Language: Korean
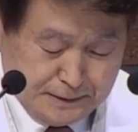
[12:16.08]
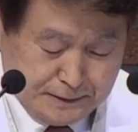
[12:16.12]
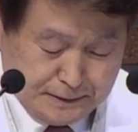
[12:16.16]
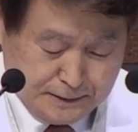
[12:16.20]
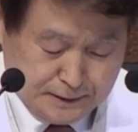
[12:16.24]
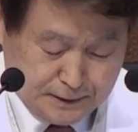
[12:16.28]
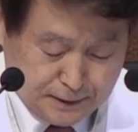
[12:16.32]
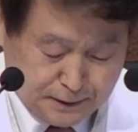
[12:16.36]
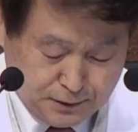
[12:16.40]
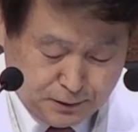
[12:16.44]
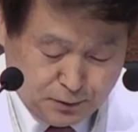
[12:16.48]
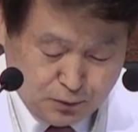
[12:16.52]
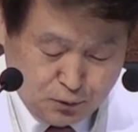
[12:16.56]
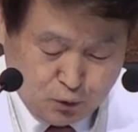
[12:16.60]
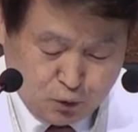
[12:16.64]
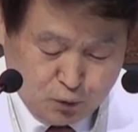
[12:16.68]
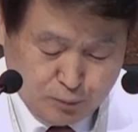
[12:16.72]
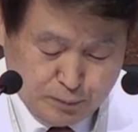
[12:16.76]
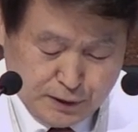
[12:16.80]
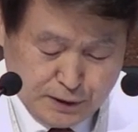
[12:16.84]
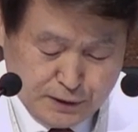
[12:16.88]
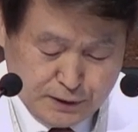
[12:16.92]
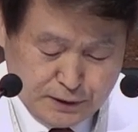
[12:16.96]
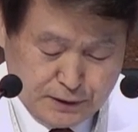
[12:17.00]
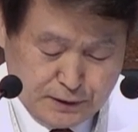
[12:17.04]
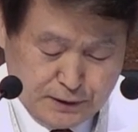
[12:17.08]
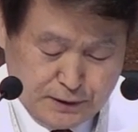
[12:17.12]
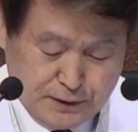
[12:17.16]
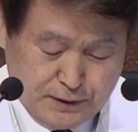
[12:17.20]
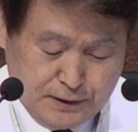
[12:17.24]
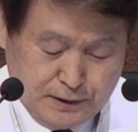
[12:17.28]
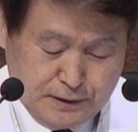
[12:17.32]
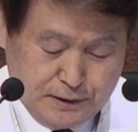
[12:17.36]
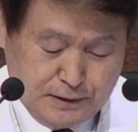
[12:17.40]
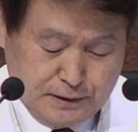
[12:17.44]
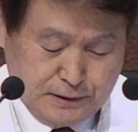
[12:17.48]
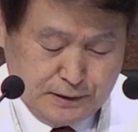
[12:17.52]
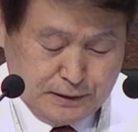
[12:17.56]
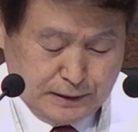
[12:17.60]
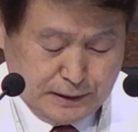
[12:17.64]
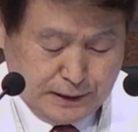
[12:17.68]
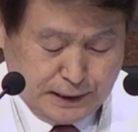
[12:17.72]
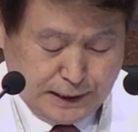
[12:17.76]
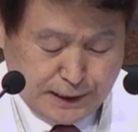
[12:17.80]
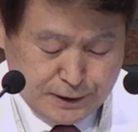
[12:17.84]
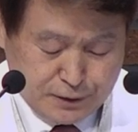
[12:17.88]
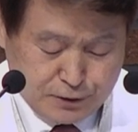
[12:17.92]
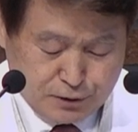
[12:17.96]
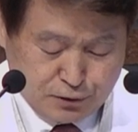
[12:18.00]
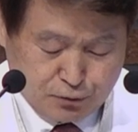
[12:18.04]
그런 고민을
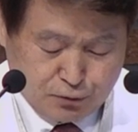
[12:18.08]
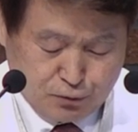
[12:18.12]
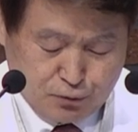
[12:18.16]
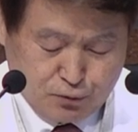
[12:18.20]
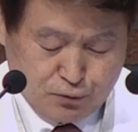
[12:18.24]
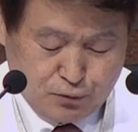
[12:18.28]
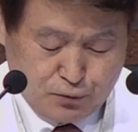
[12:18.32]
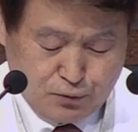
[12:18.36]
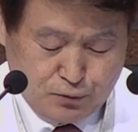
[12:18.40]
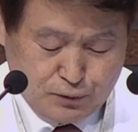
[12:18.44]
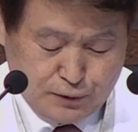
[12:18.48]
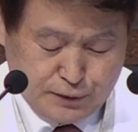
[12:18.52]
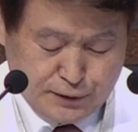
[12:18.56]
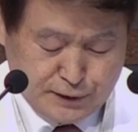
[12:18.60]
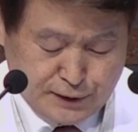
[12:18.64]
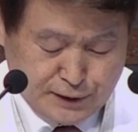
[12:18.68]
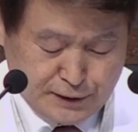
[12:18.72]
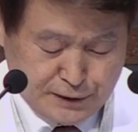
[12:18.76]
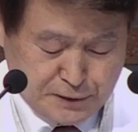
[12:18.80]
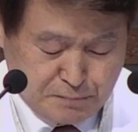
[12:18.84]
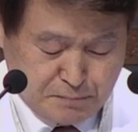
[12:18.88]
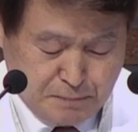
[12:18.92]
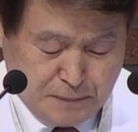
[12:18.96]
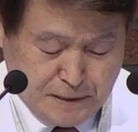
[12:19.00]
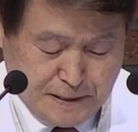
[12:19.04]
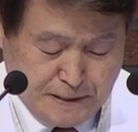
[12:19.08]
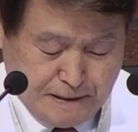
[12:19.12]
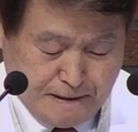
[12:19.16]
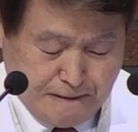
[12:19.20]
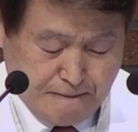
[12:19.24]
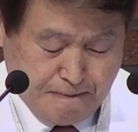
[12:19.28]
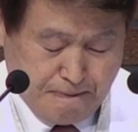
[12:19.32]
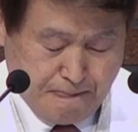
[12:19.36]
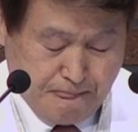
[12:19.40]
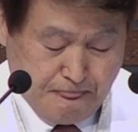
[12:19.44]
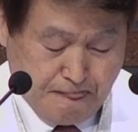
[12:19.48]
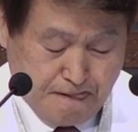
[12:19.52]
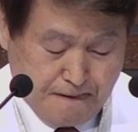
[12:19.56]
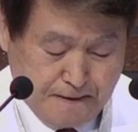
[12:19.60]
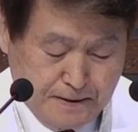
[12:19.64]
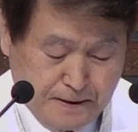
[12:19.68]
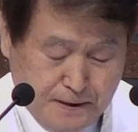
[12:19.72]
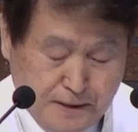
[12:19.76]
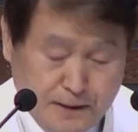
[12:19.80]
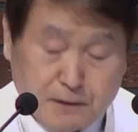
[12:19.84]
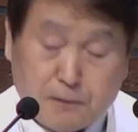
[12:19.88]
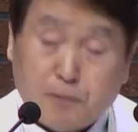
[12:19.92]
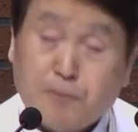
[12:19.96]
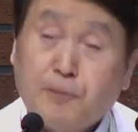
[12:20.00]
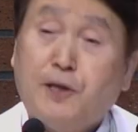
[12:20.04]
한 적도 있었습니다.
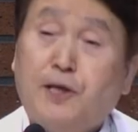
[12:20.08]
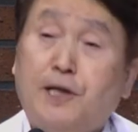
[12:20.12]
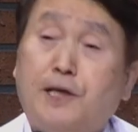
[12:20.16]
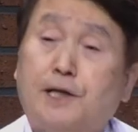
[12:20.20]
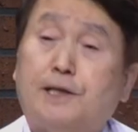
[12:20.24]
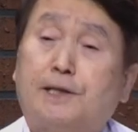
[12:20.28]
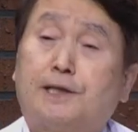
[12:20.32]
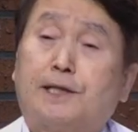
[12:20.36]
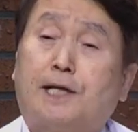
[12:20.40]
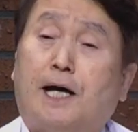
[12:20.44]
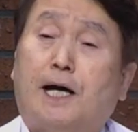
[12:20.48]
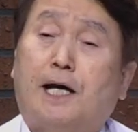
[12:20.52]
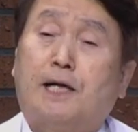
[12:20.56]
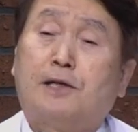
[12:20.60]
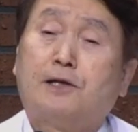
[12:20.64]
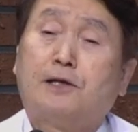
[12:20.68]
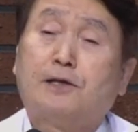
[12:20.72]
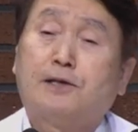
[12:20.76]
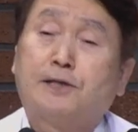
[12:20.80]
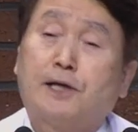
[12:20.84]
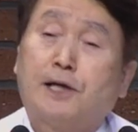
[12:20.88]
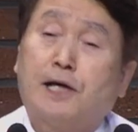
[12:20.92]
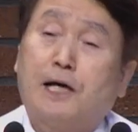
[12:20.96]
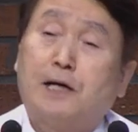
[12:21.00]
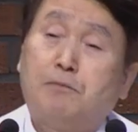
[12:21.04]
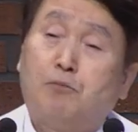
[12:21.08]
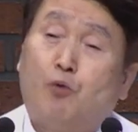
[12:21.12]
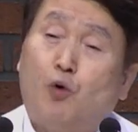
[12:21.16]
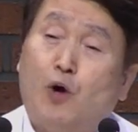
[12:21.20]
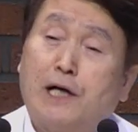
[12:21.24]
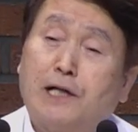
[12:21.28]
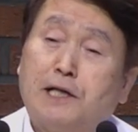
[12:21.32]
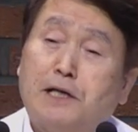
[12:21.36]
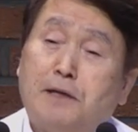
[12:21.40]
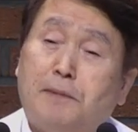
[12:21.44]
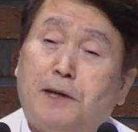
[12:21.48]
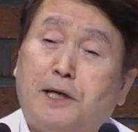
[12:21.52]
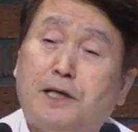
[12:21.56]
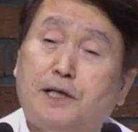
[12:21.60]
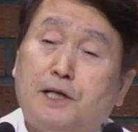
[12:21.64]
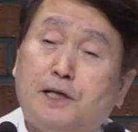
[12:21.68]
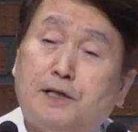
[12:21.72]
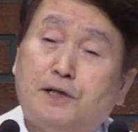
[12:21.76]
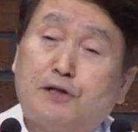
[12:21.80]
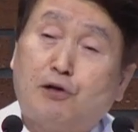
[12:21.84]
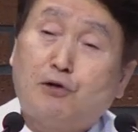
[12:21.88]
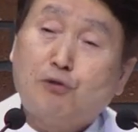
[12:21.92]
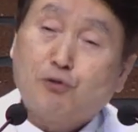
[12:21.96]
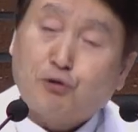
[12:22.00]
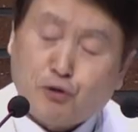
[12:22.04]
특별히 자아정체감 확립의
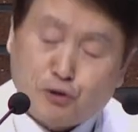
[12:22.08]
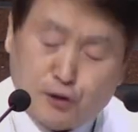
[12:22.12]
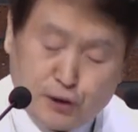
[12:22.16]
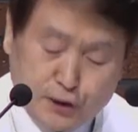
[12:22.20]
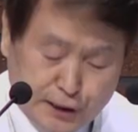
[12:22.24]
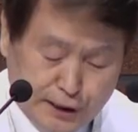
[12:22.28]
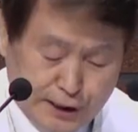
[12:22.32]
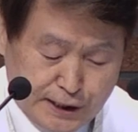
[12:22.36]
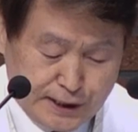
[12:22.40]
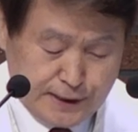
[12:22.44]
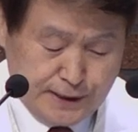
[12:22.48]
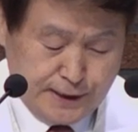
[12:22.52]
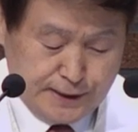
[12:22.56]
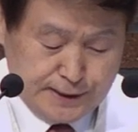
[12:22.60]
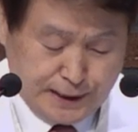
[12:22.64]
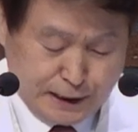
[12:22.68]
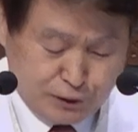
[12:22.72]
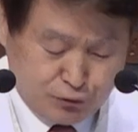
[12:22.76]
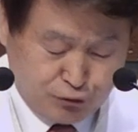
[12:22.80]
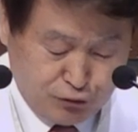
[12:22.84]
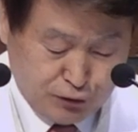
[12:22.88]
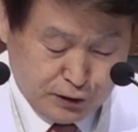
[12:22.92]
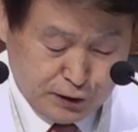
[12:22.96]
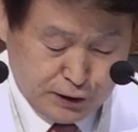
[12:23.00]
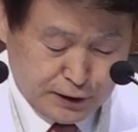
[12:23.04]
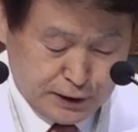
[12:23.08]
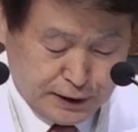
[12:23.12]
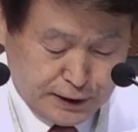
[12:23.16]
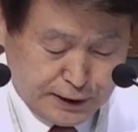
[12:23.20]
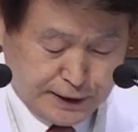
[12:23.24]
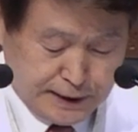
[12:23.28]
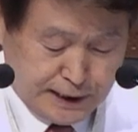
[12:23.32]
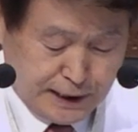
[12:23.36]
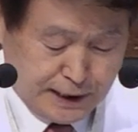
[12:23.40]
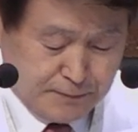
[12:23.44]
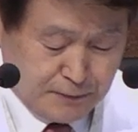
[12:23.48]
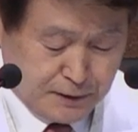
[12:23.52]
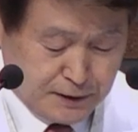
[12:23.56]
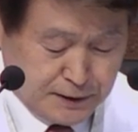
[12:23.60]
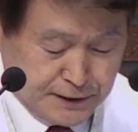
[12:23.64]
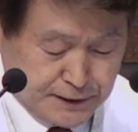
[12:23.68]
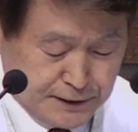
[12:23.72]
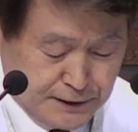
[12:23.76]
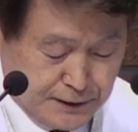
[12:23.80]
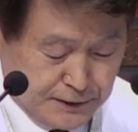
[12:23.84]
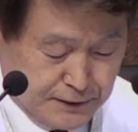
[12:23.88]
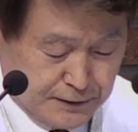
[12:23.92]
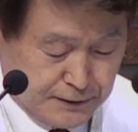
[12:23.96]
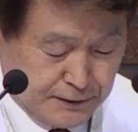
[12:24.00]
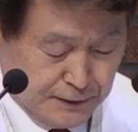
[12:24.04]
이 청소년기, 사춘기를
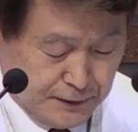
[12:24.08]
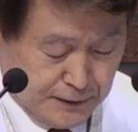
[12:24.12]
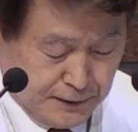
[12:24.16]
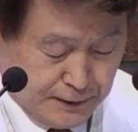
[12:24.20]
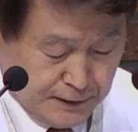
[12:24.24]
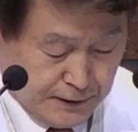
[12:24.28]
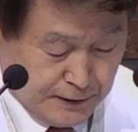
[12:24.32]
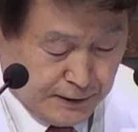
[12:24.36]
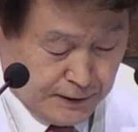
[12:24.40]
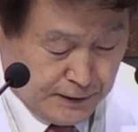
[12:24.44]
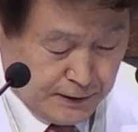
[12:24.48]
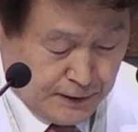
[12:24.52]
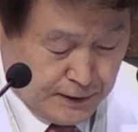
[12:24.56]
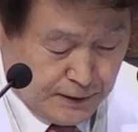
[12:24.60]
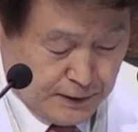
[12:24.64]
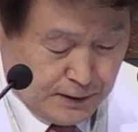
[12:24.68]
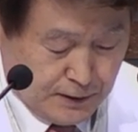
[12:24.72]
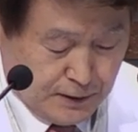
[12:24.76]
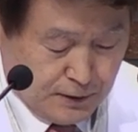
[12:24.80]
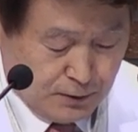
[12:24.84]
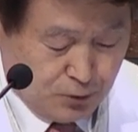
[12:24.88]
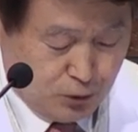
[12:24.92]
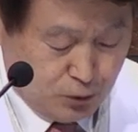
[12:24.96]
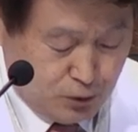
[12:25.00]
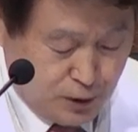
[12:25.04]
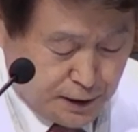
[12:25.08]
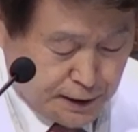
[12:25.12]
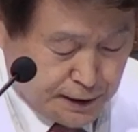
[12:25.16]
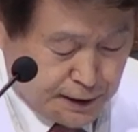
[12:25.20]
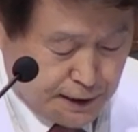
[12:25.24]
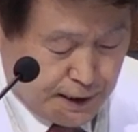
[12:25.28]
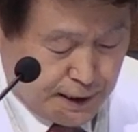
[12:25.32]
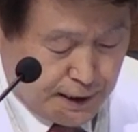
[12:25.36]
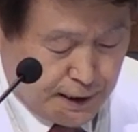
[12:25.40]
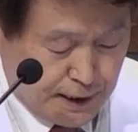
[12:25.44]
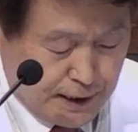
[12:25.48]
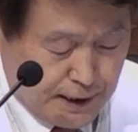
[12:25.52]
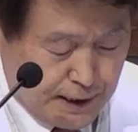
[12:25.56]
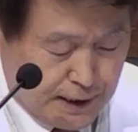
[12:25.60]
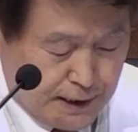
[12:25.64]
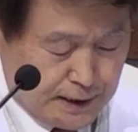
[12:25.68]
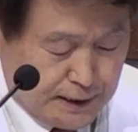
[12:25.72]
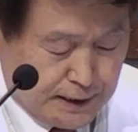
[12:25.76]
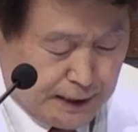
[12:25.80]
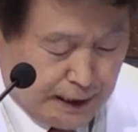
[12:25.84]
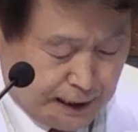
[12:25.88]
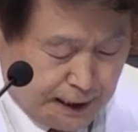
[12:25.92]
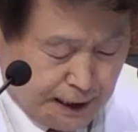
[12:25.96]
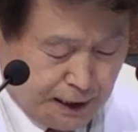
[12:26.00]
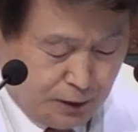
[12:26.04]
지나면서 도대체
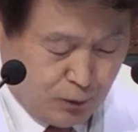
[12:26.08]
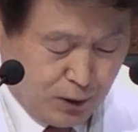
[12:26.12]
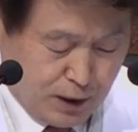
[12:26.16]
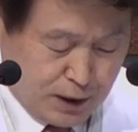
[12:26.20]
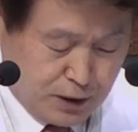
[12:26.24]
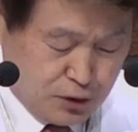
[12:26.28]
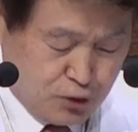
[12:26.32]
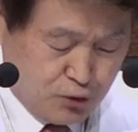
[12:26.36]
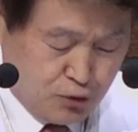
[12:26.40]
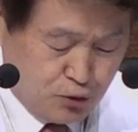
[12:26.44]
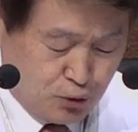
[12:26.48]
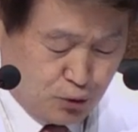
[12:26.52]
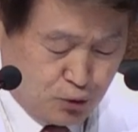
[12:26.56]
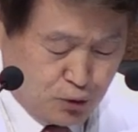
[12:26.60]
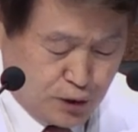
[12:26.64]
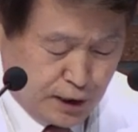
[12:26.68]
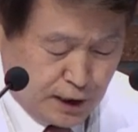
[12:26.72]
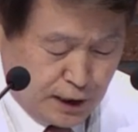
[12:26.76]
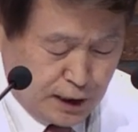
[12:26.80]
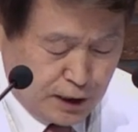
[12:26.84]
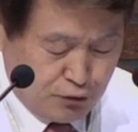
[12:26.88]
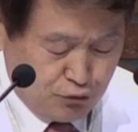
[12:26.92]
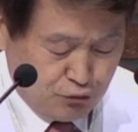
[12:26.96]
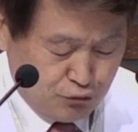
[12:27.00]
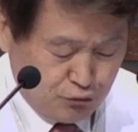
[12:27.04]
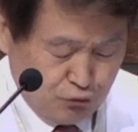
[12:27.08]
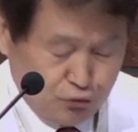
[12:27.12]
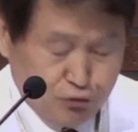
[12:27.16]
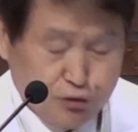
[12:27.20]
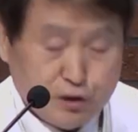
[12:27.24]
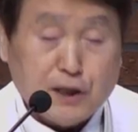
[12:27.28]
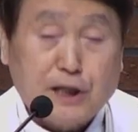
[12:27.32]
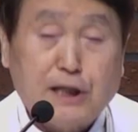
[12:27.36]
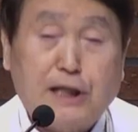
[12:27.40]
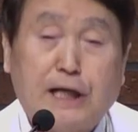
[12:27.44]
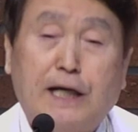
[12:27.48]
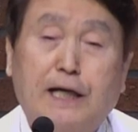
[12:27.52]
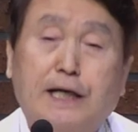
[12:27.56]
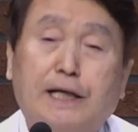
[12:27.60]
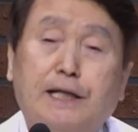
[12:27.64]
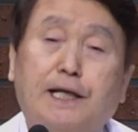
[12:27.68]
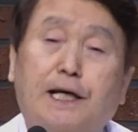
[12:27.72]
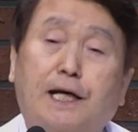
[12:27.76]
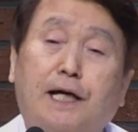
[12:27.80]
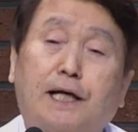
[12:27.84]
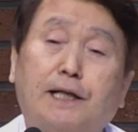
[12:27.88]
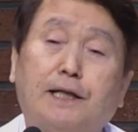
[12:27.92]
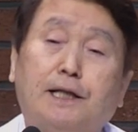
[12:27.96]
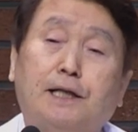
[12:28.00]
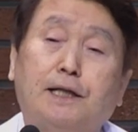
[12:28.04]
나라고 하는 존재가 누구인가에
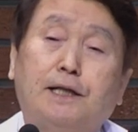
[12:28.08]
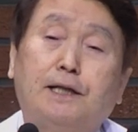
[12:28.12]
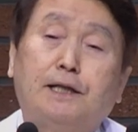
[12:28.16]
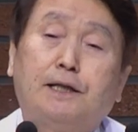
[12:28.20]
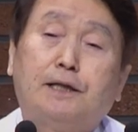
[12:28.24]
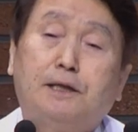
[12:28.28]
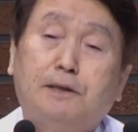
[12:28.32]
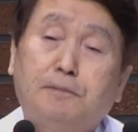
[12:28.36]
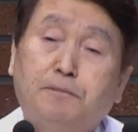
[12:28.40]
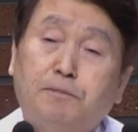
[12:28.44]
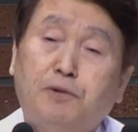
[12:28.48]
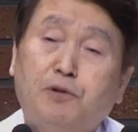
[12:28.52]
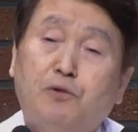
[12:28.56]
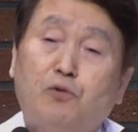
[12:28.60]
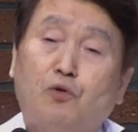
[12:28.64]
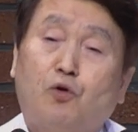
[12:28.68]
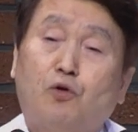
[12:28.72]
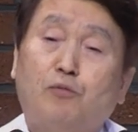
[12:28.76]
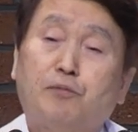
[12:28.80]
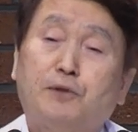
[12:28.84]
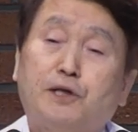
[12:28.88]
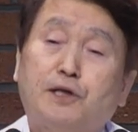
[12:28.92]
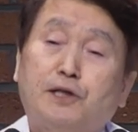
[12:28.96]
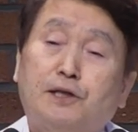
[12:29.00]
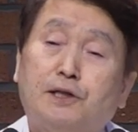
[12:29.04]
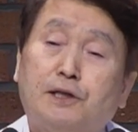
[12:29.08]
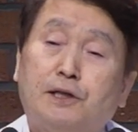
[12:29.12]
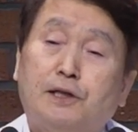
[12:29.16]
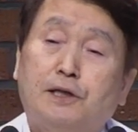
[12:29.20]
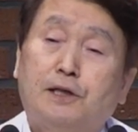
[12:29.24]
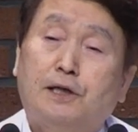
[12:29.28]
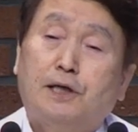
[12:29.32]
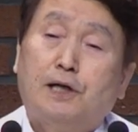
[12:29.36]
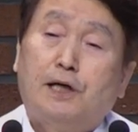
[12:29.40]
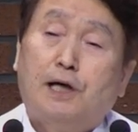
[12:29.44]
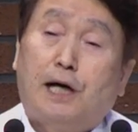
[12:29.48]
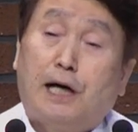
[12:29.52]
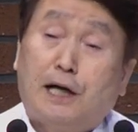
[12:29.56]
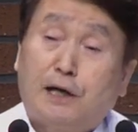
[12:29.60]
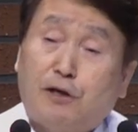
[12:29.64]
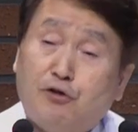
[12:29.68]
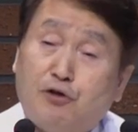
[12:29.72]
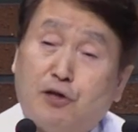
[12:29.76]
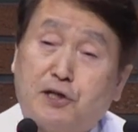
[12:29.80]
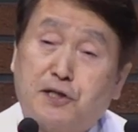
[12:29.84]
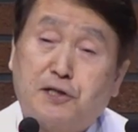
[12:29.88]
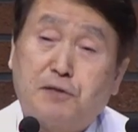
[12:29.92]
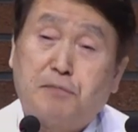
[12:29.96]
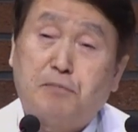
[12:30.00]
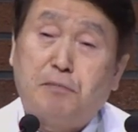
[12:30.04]
대한 깊은 고민을 하게
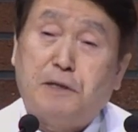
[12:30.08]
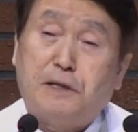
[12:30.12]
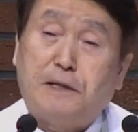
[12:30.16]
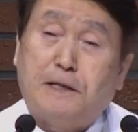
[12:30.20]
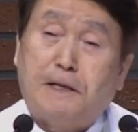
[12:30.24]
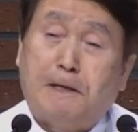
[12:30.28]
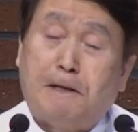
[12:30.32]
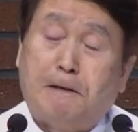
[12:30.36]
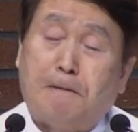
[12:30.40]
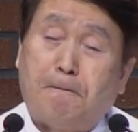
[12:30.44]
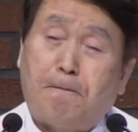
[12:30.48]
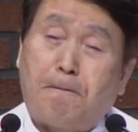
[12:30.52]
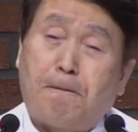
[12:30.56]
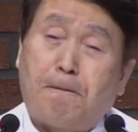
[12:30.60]
됐습니다.